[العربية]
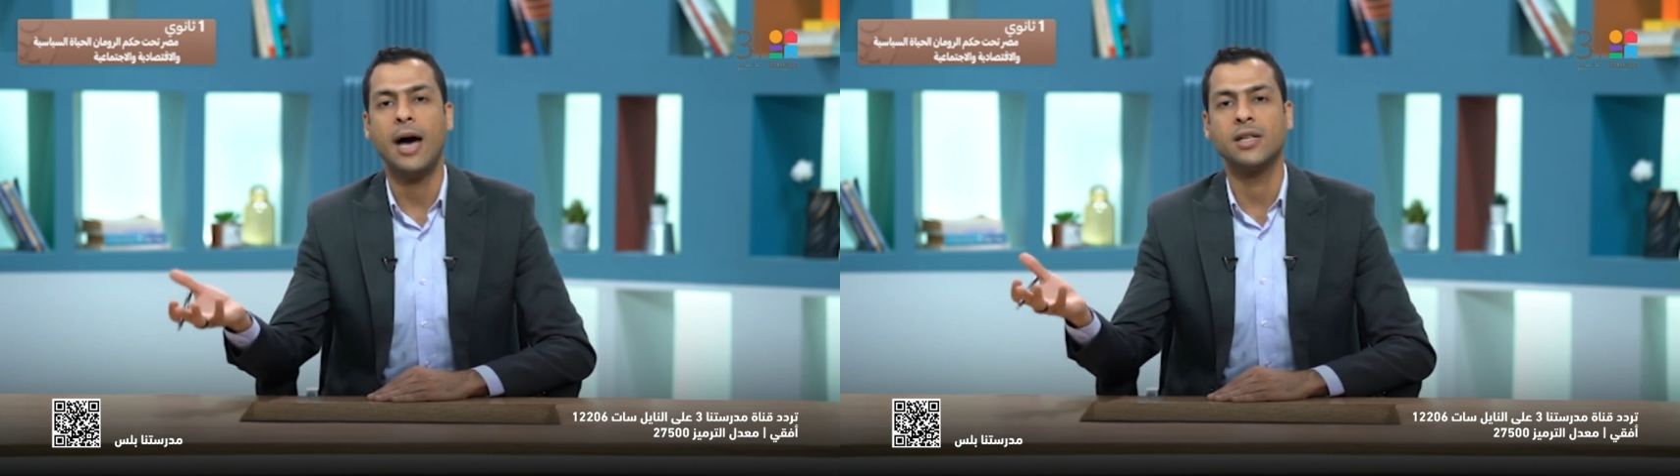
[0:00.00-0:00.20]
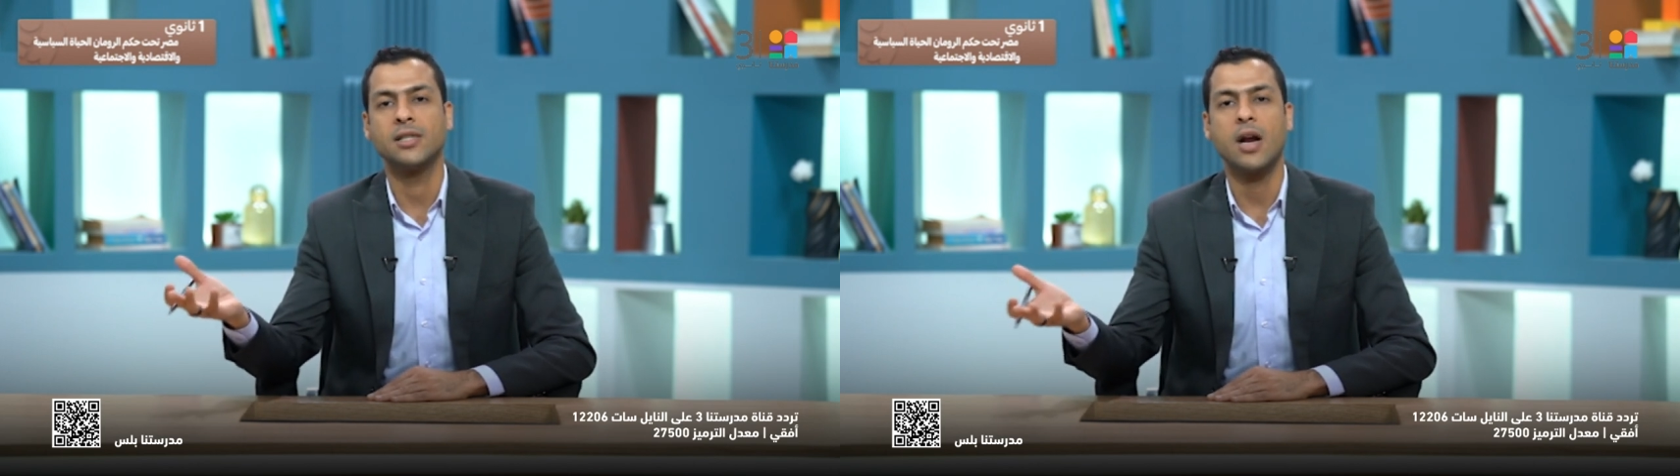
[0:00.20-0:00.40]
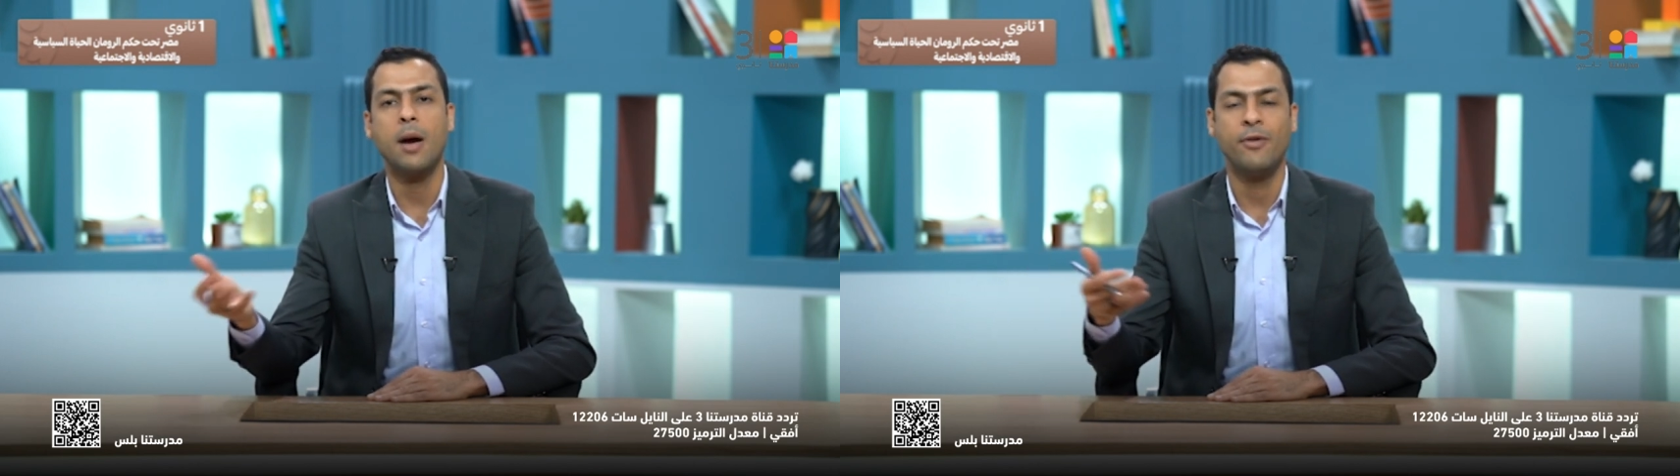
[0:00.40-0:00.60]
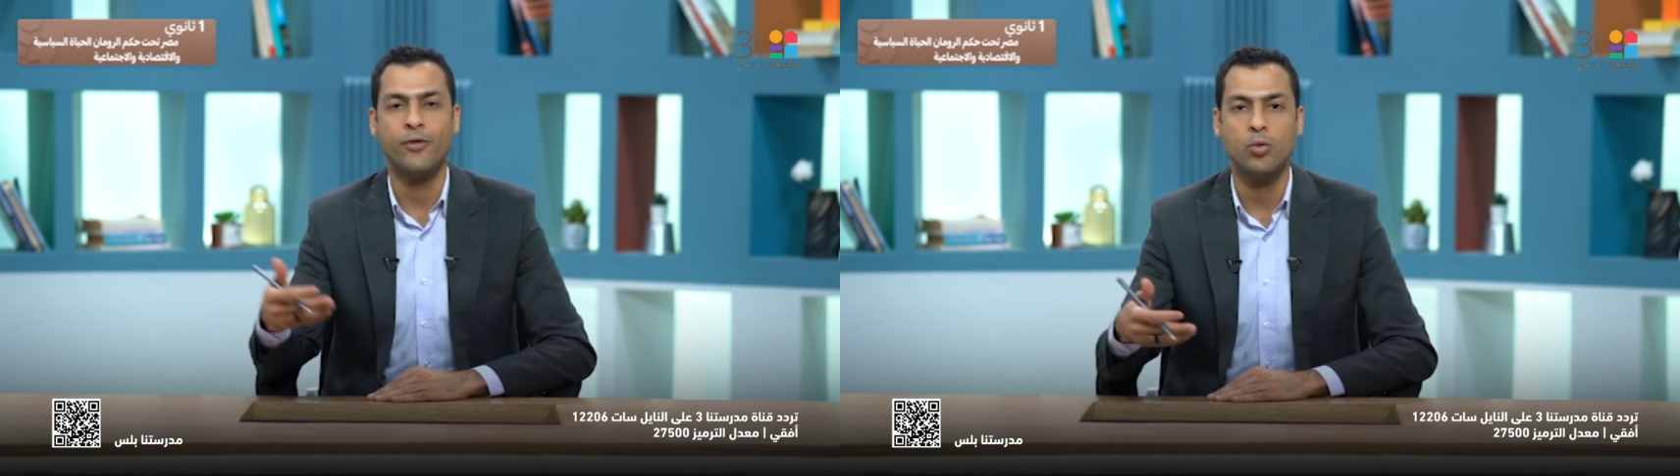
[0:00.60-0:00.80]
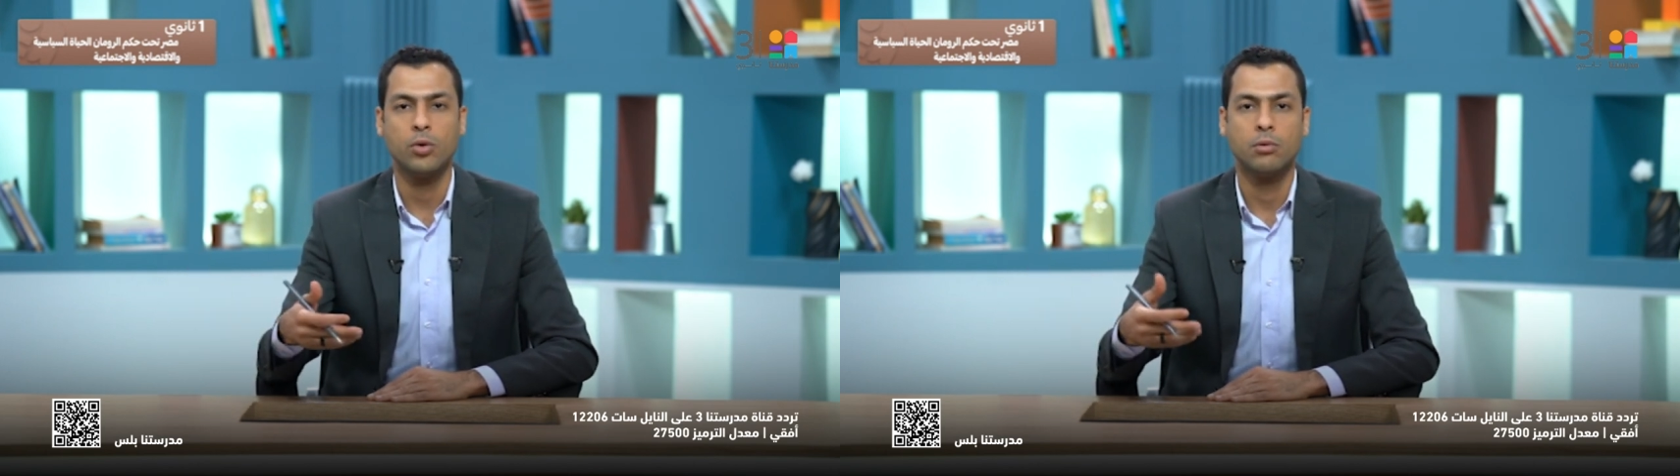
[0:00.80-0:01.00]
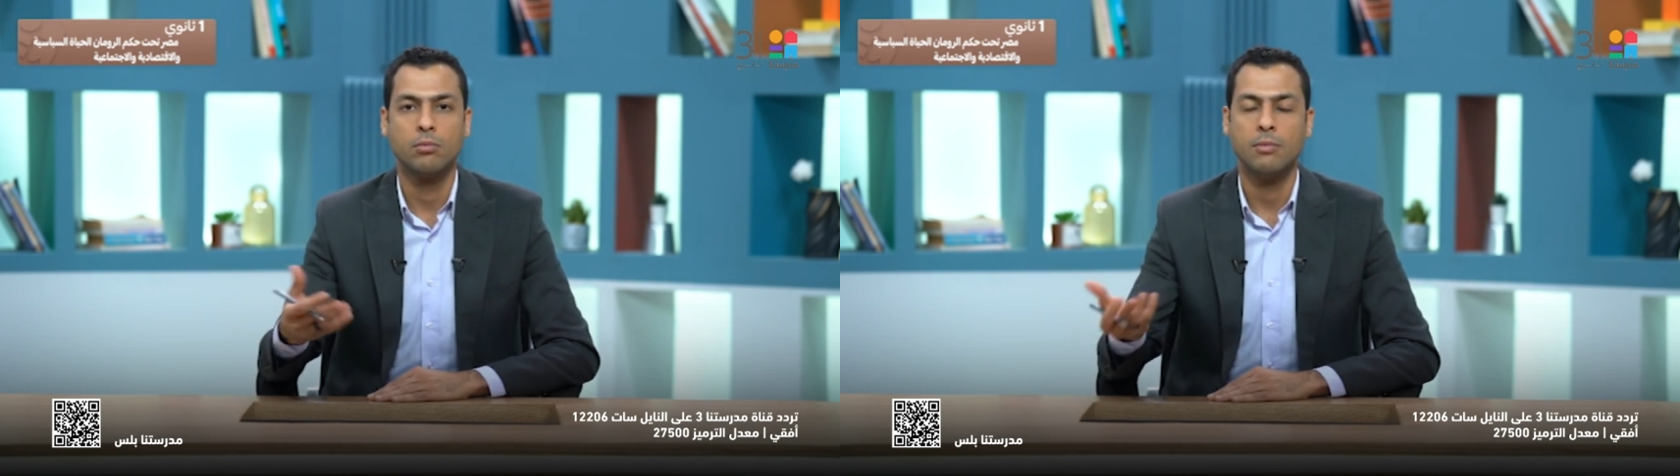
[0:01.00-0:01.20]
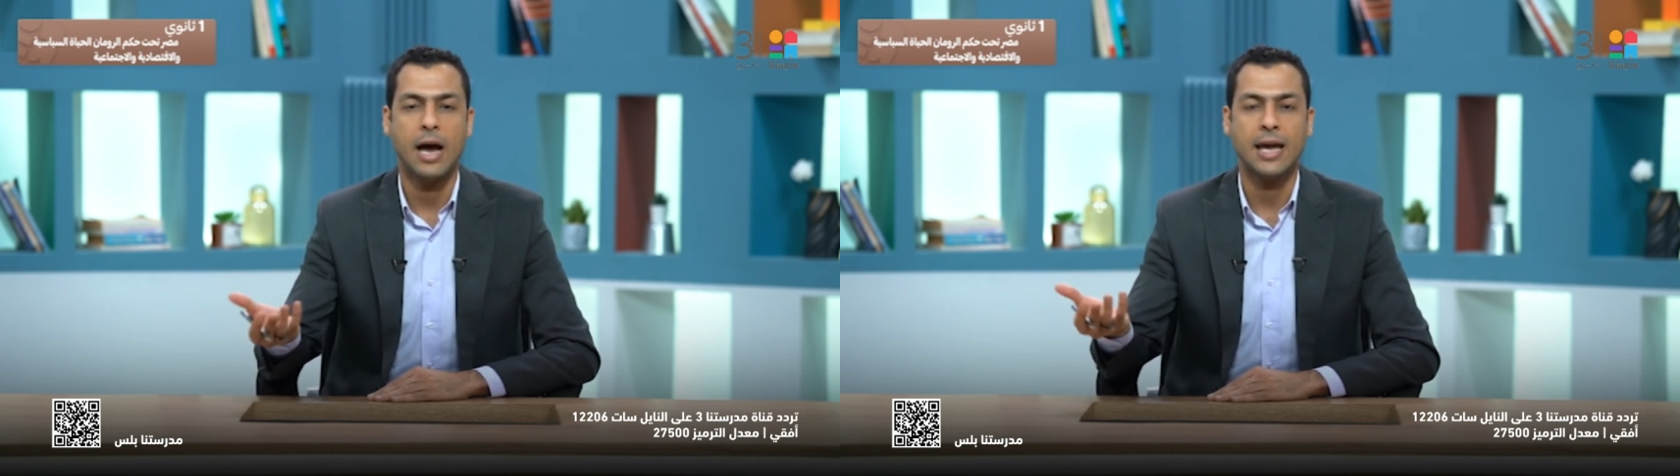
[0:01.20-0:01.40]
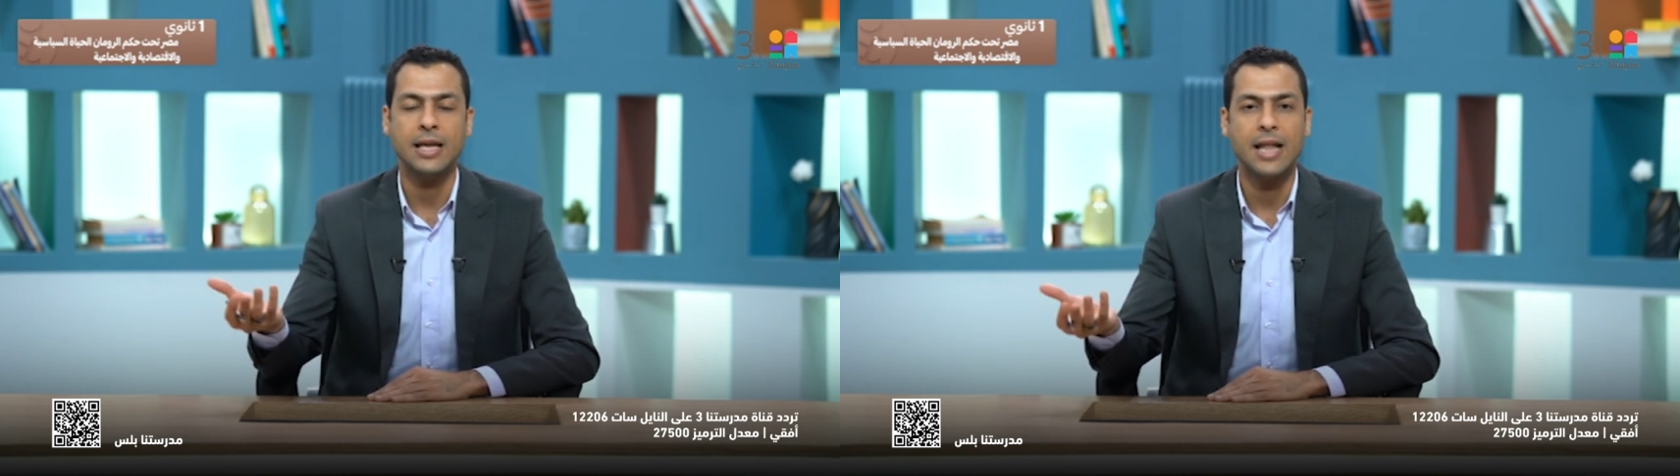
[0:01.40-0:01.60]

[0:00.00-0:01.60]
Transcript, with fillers: عن الزراعه بالفنون اكيد